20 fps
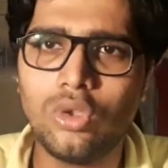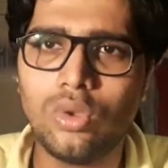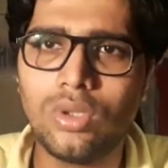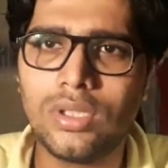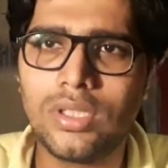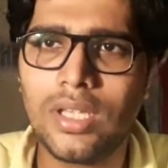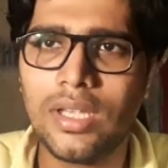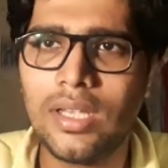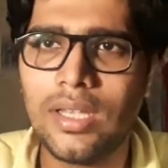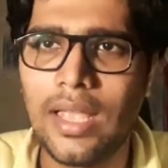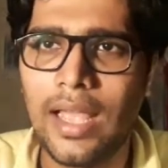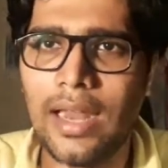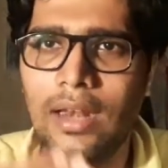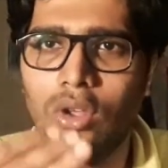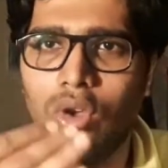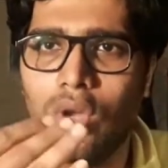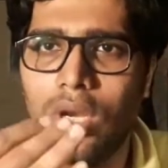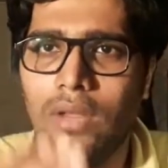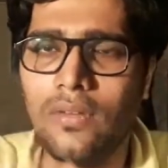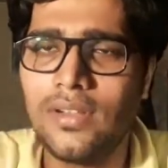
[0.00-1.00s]
చూస్తే
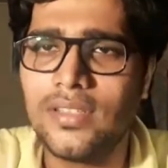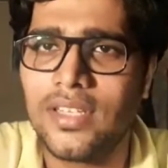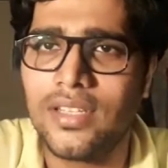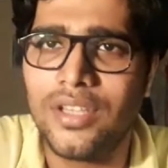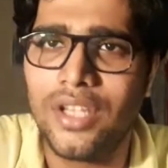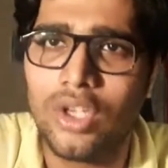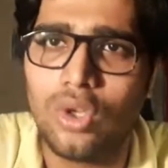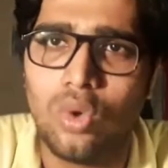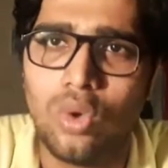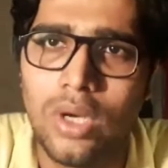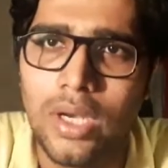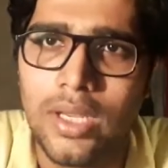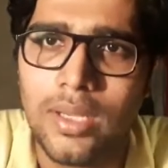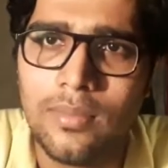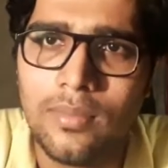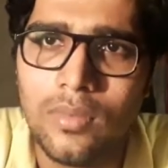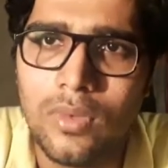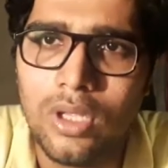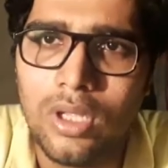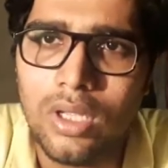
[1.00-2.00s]
ఆల్కహాల్ లెవెల్స్ అంత ఎక్కువ ఉన్నాయి
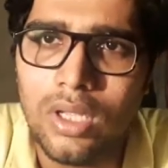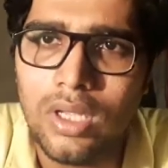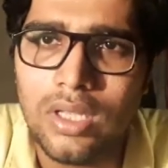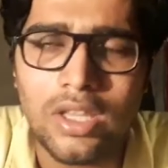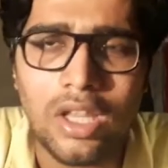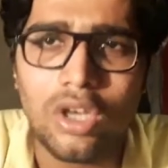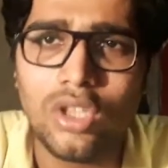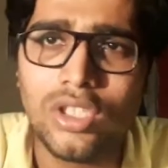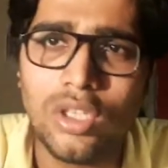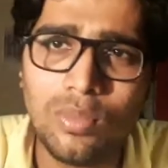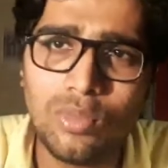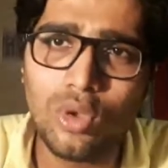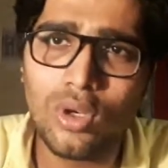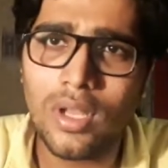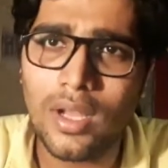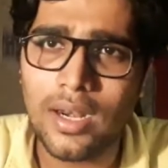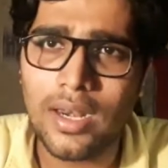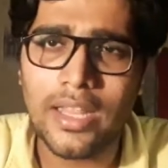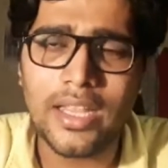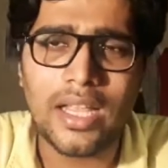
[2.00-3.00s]
తను
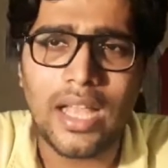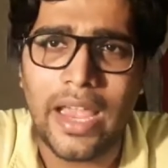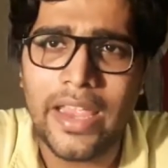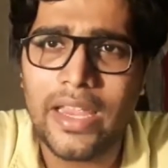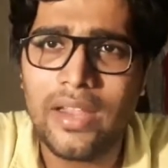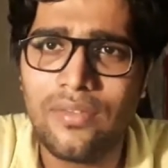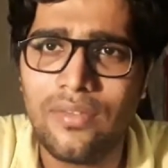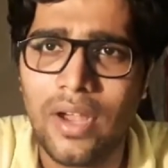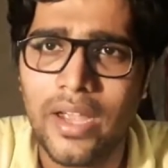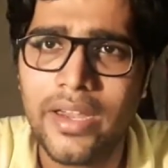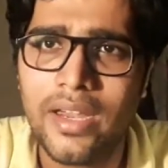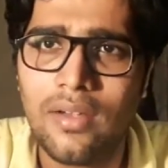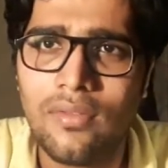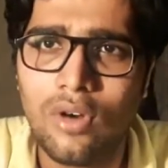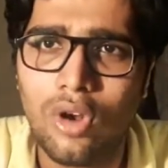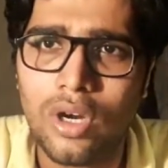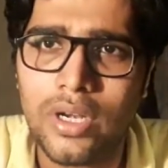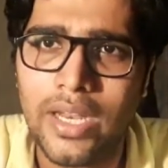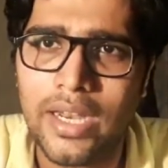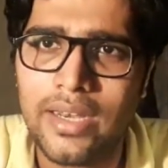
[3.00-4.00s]
చెప్తున్నారు లైక్ ఐ హ్యావ్ ఐ హ్యావ్
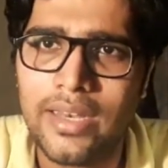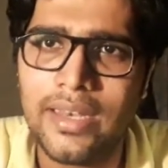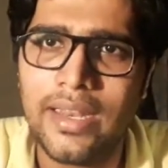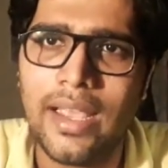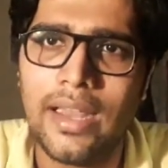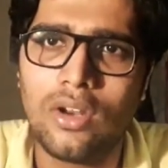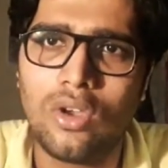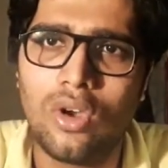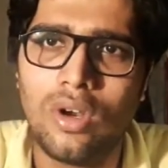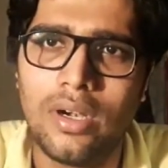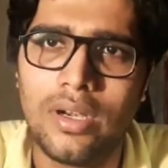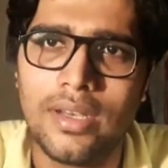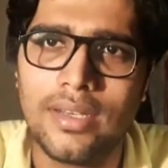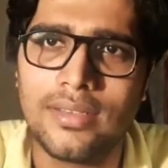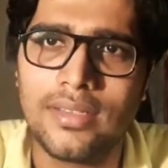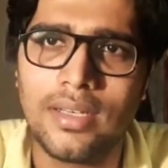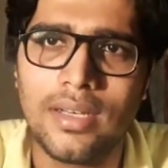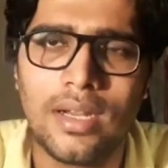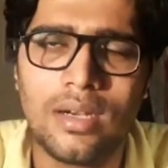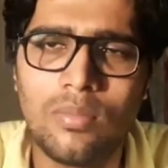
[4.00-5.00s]
నాట్ హ్యాడ్ ఎనీ ఆల్కహాల్
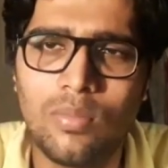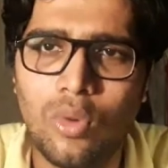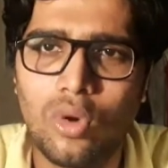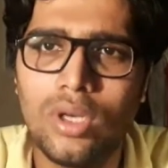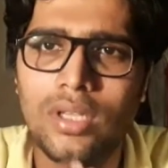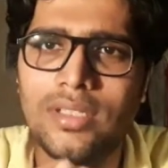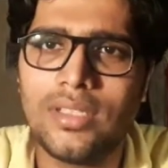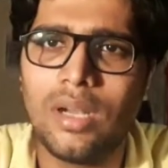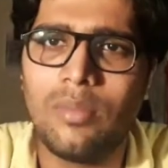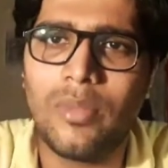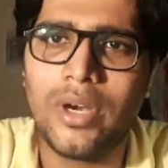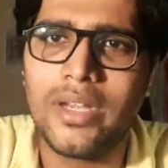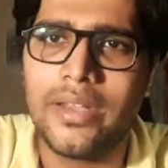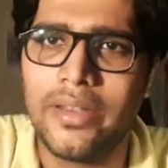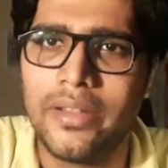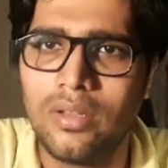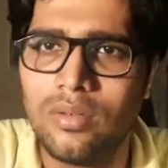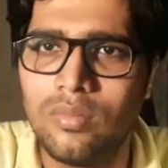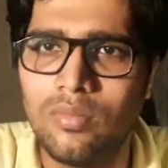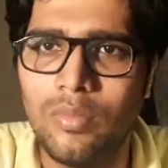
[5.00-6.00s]
డ్రింక్స్ అని కానీ పోలీస్
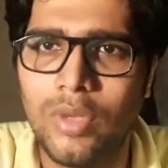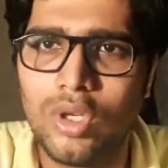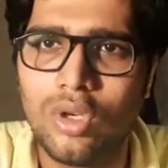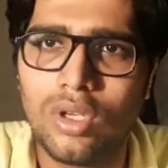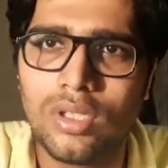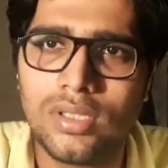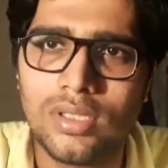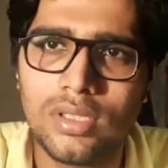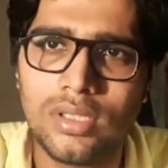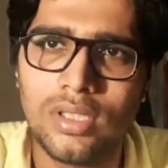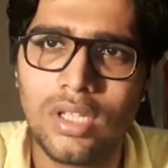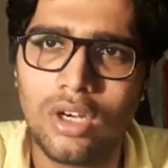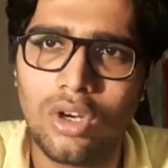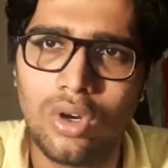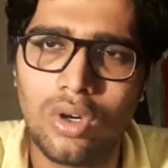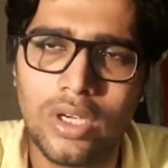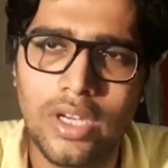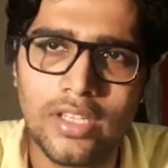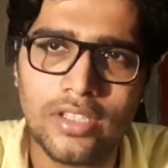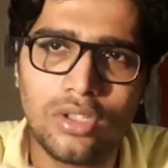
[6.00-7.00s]
నమ్మట్లేదు బికాస్
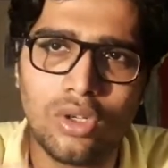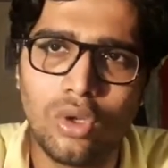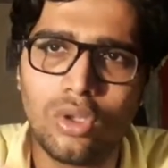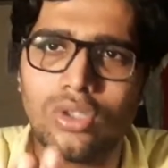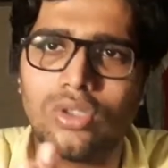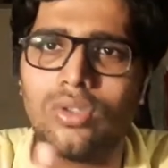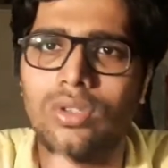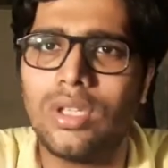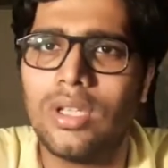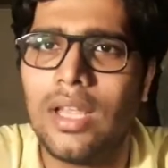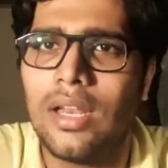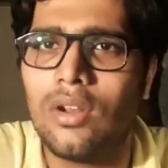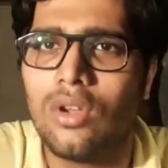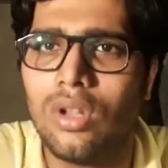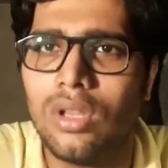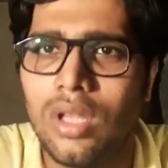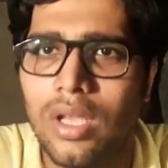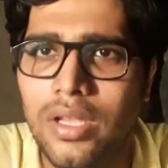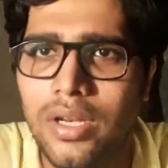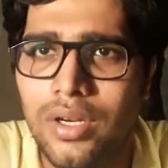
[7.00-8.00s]
దాంట్లో టెస్ట్లో వస్తుంది
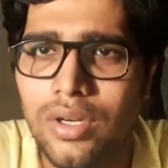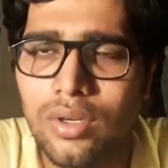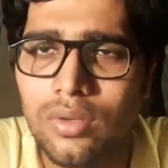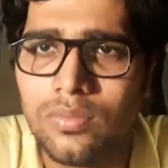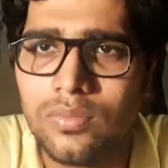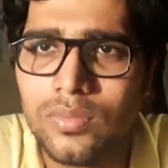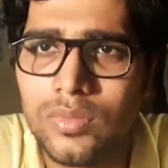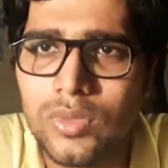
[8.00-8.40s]
ఆల్కహాల్ తాగినట్టు